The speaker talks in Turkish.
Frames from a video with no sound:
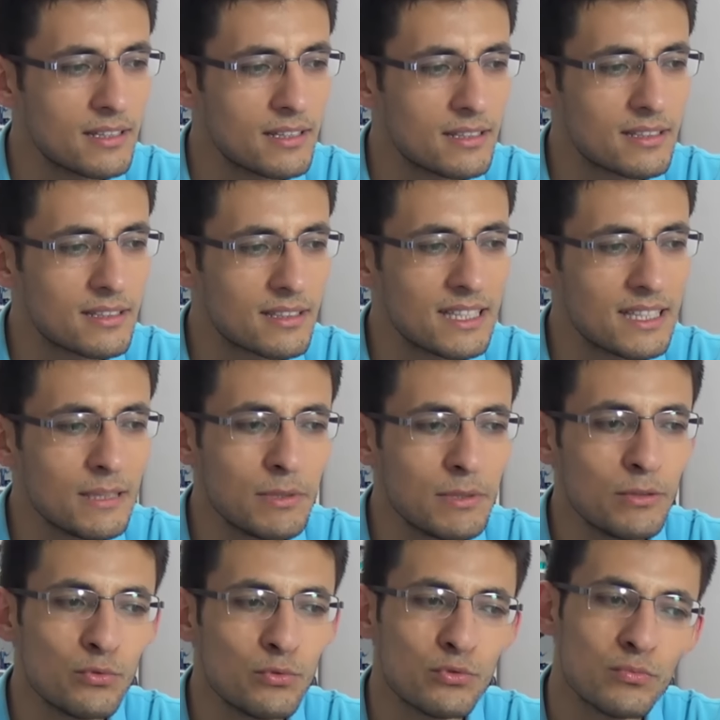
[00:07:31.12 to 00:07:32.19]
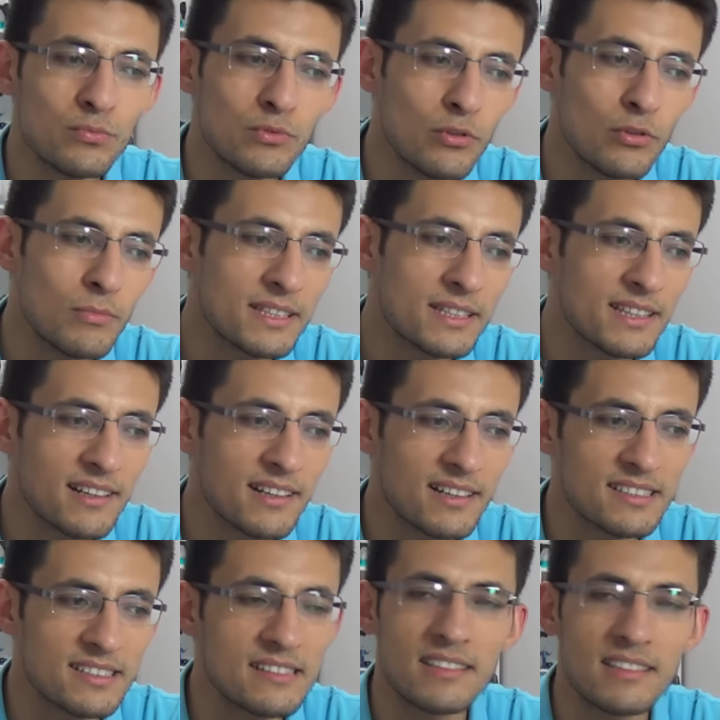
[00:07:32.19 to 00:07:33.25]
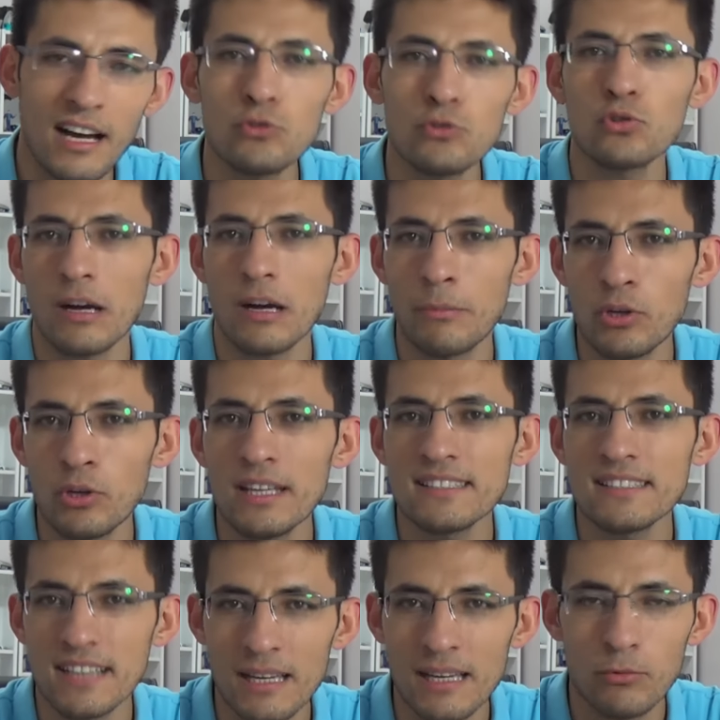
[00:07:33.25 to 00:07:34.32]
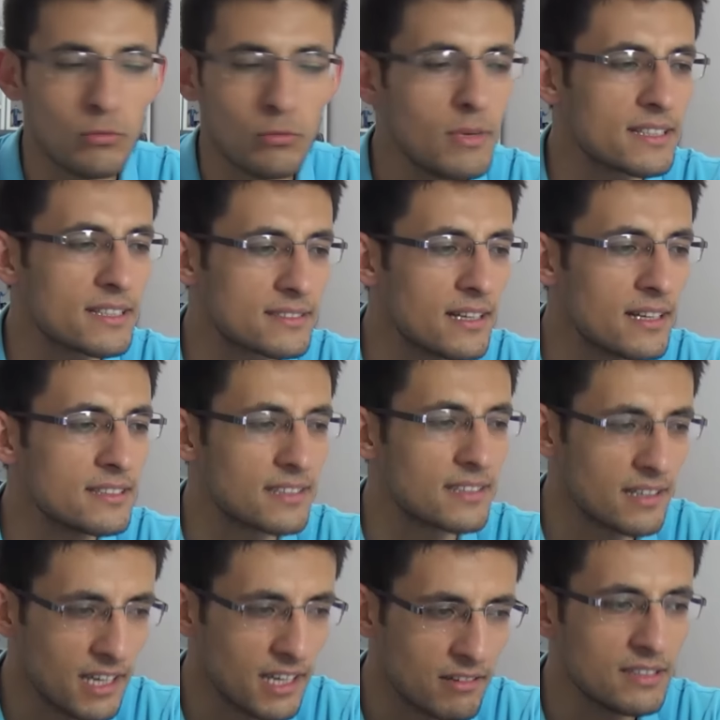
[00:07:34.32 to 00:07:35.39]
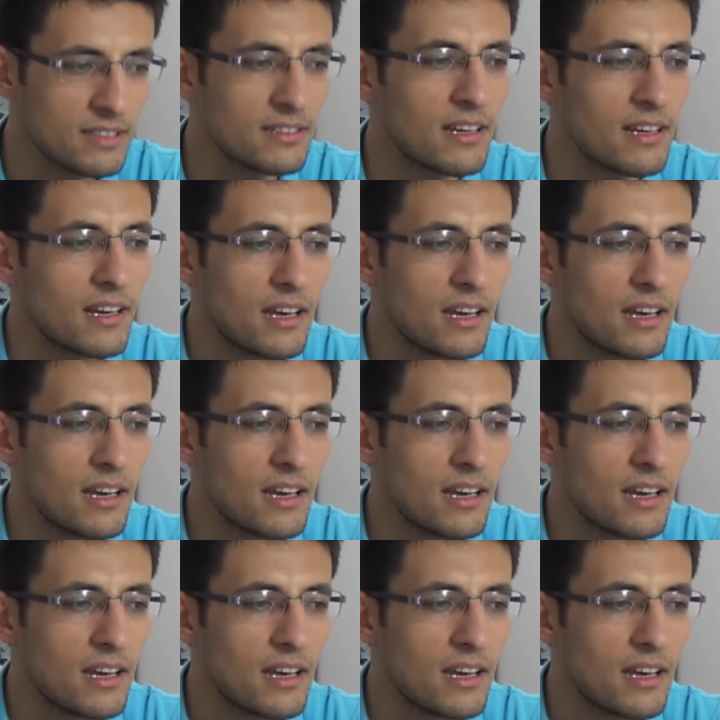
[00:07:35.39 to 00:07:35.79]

Hani iyi bir YouTuber olmaktan kasıt daha çok aboneye sahip olmaktansa evet